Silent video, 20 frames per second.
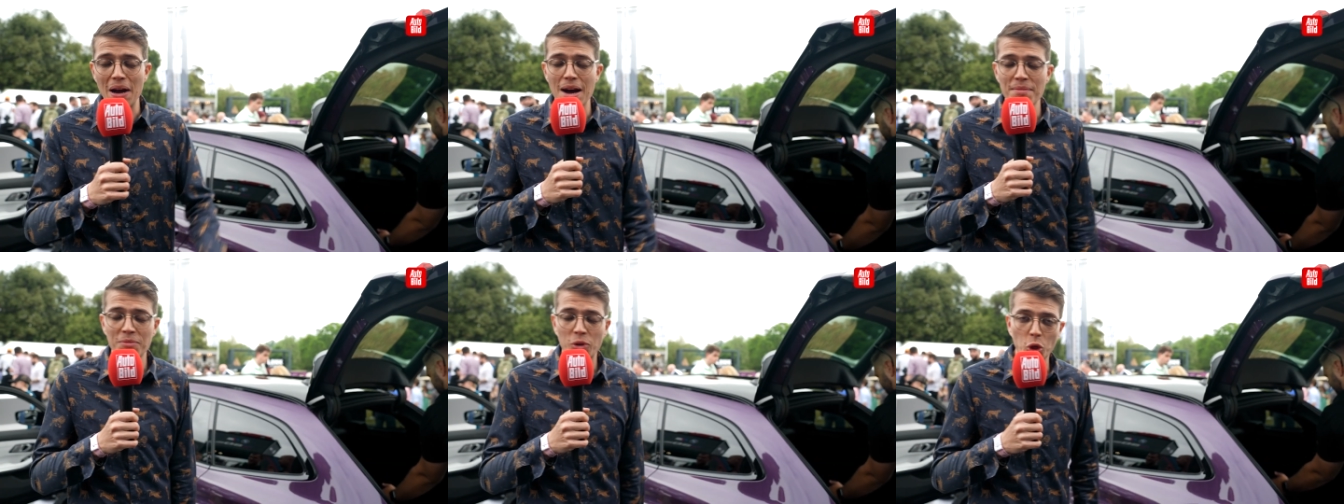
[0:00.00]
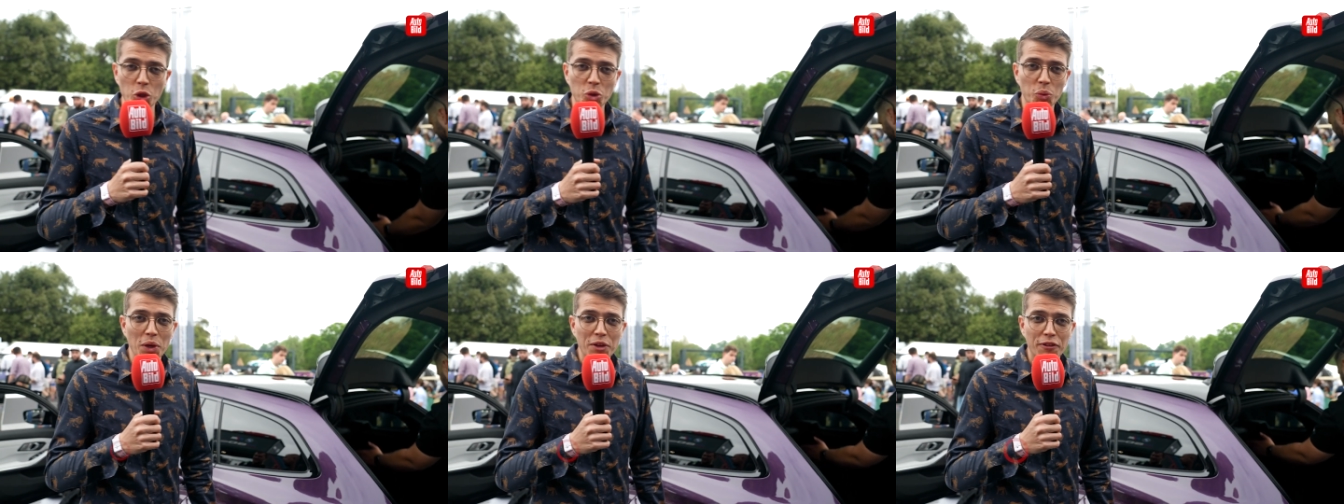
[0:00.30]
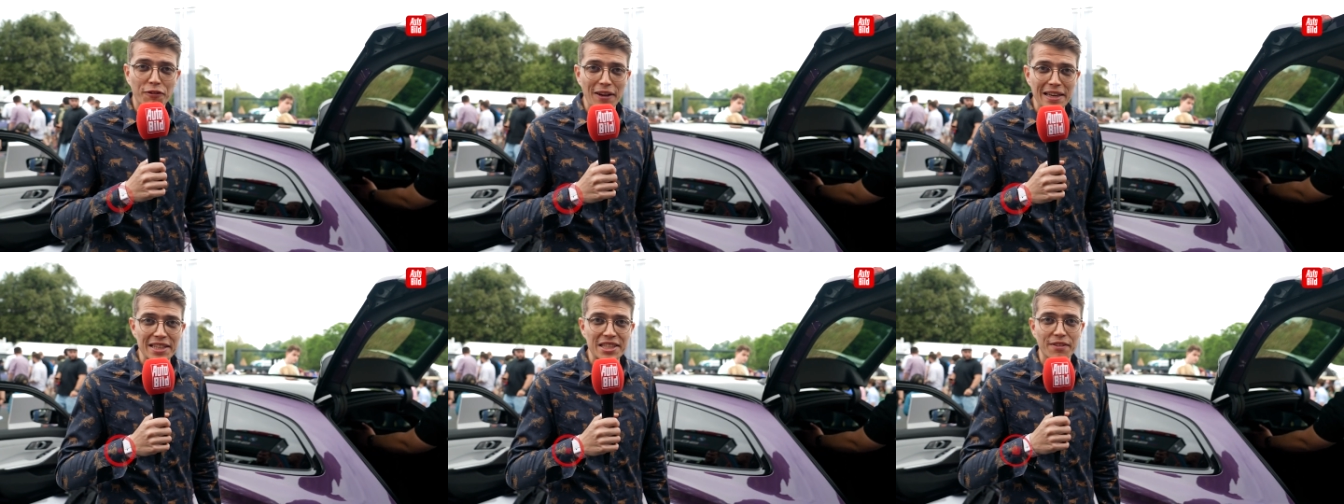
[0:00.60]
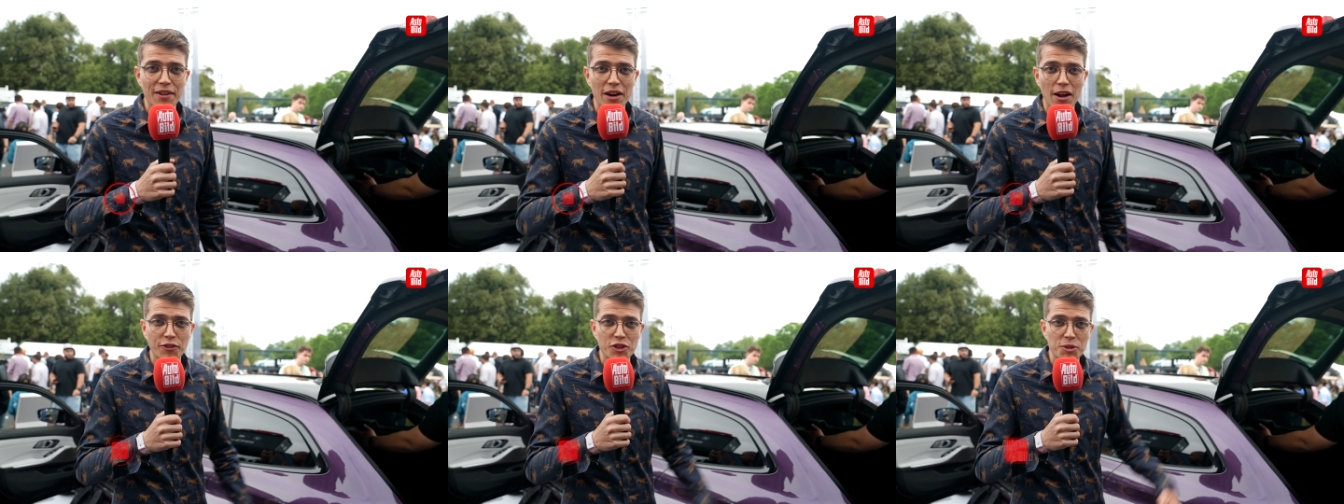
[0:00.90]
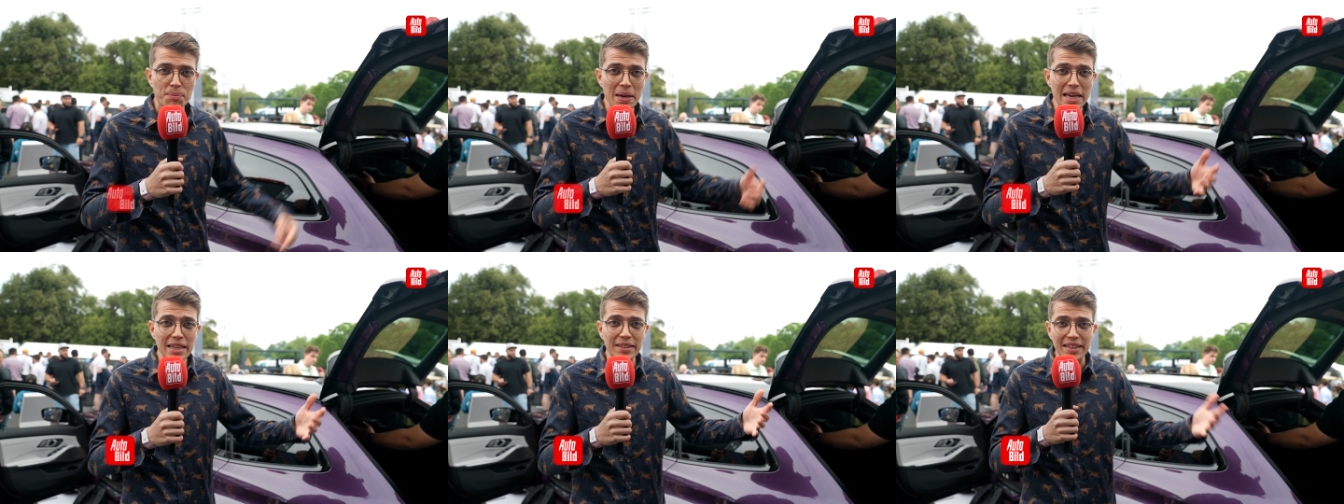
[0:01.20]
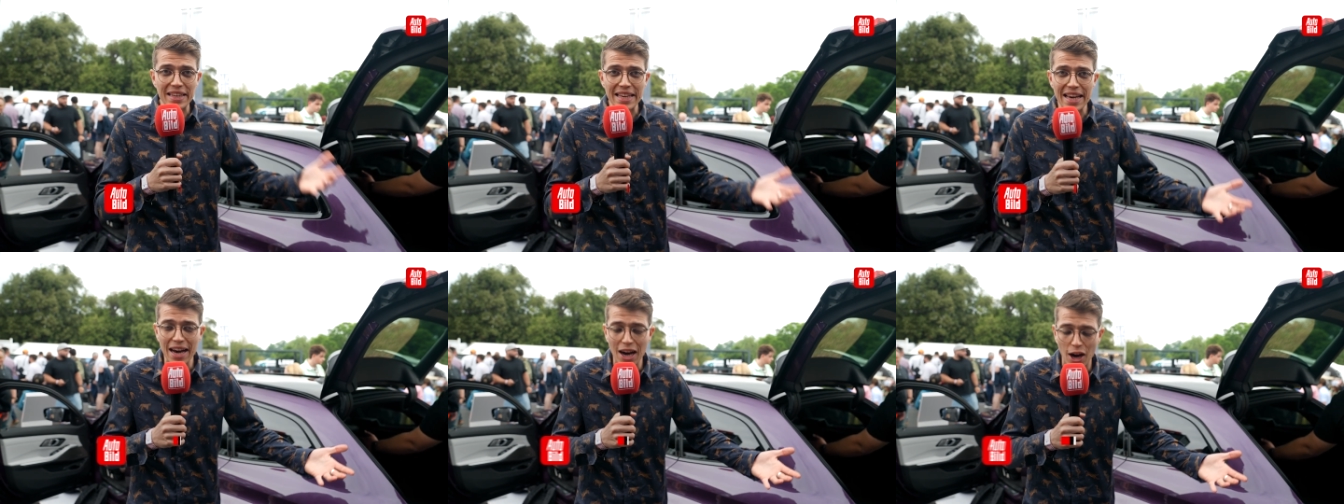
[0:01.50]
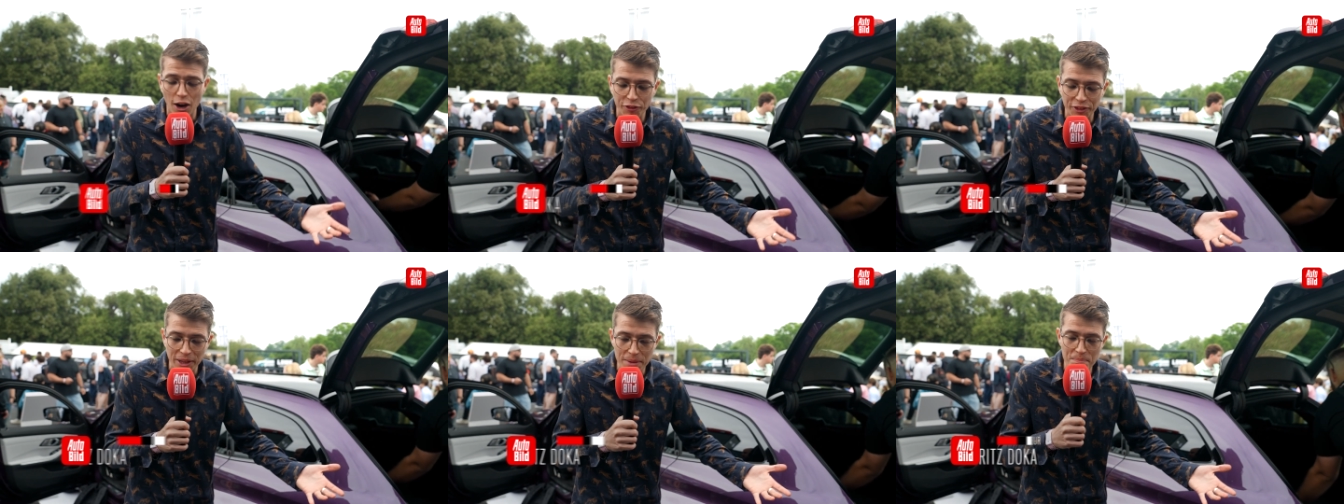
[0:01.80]
am Goodwood Festival of Speed hier
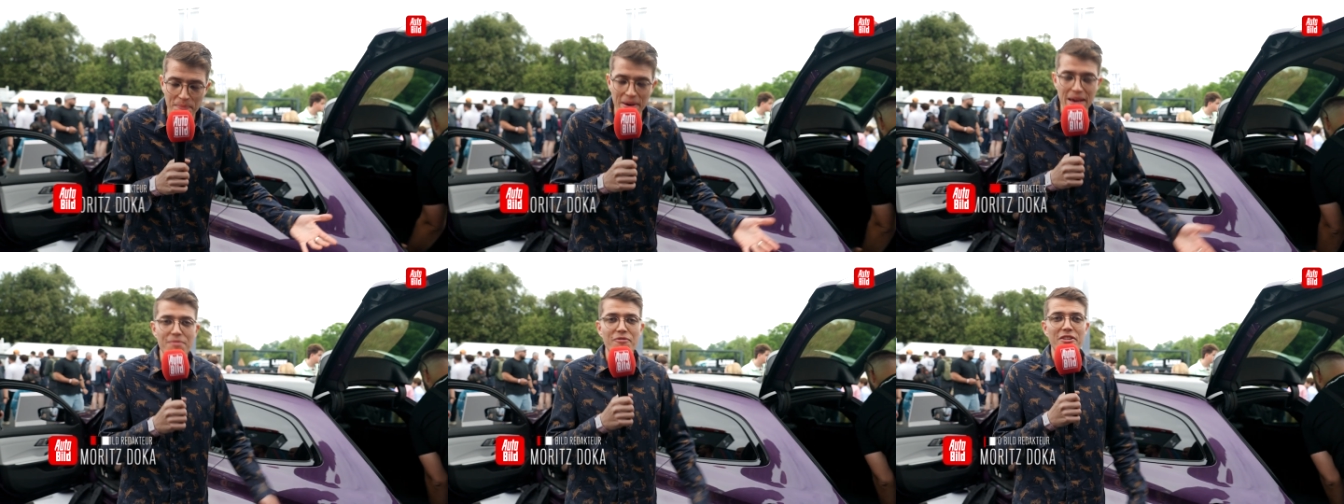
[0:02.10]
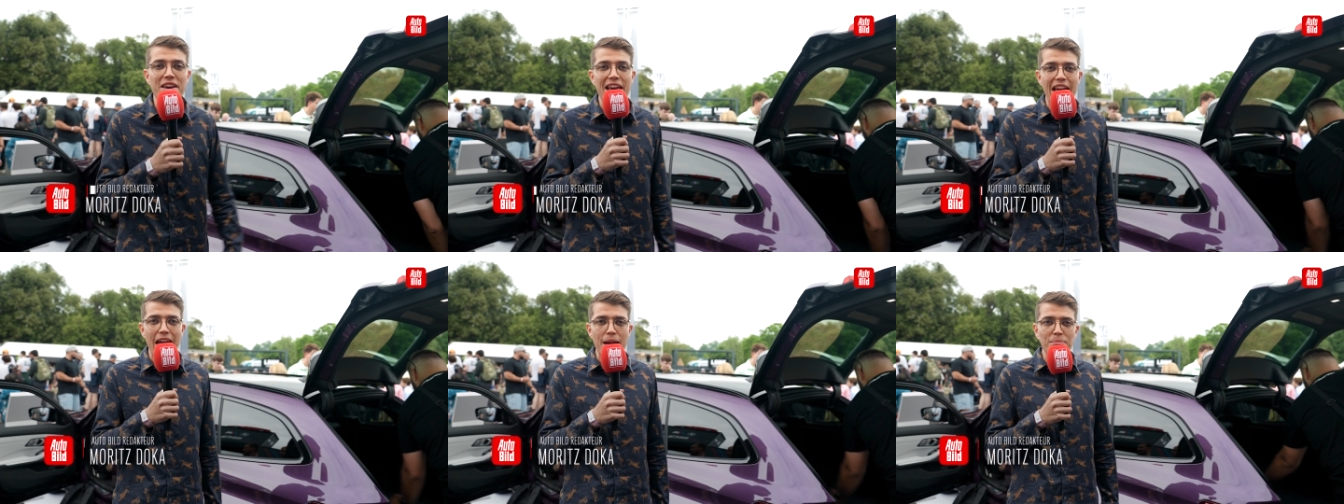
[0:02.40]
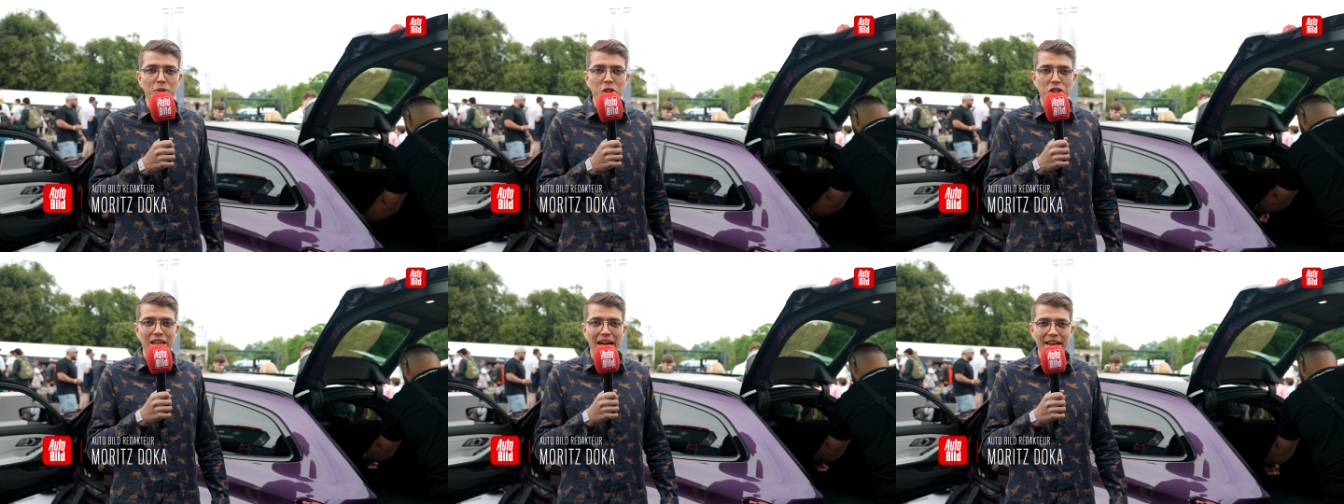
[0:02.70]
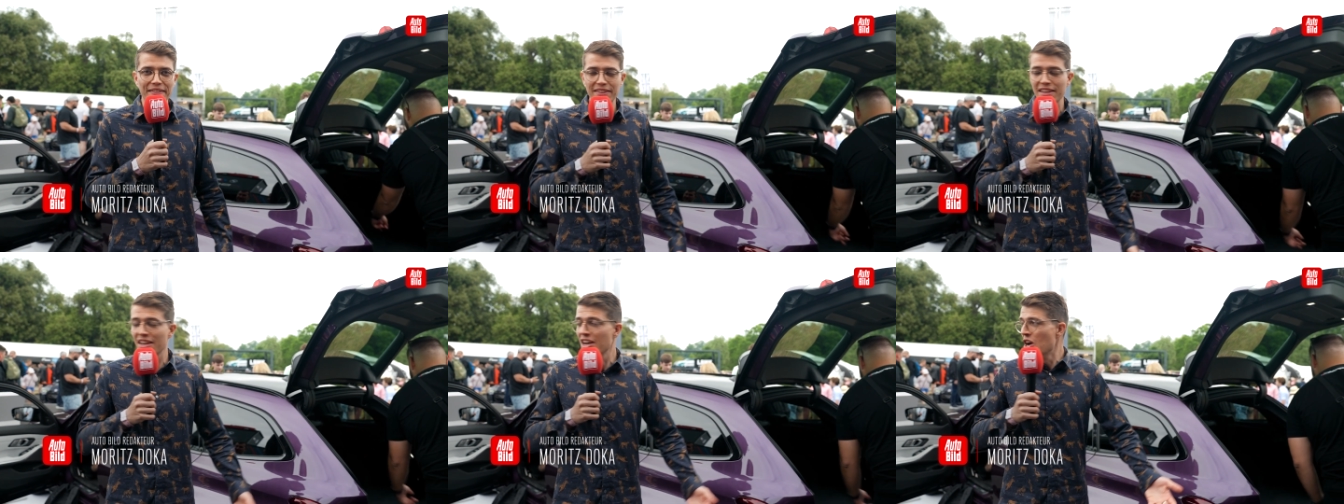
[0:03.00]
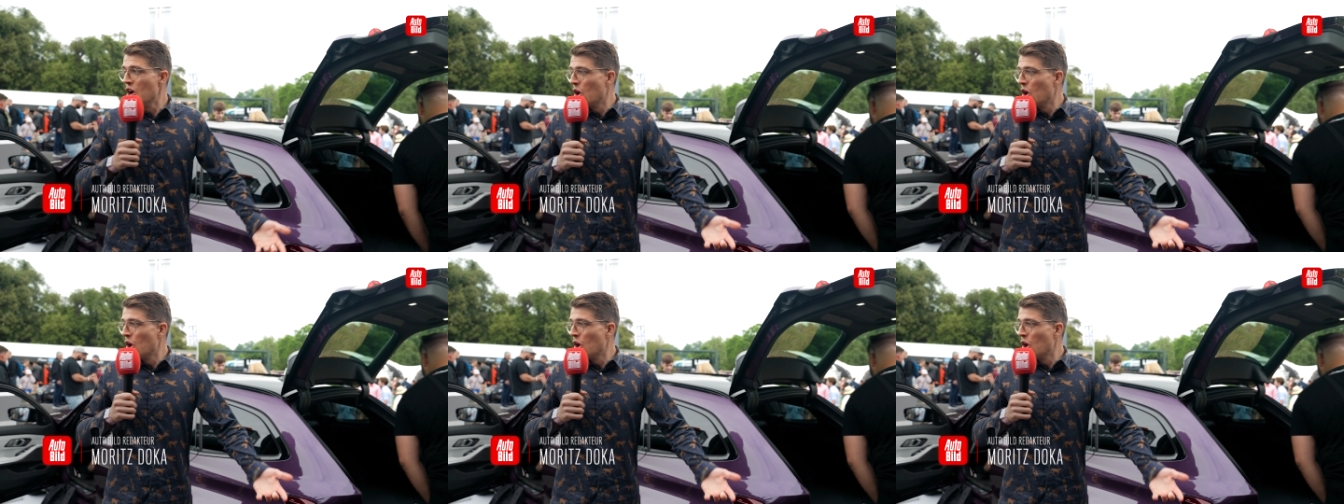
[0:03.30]
auf dem BMW M-Stand.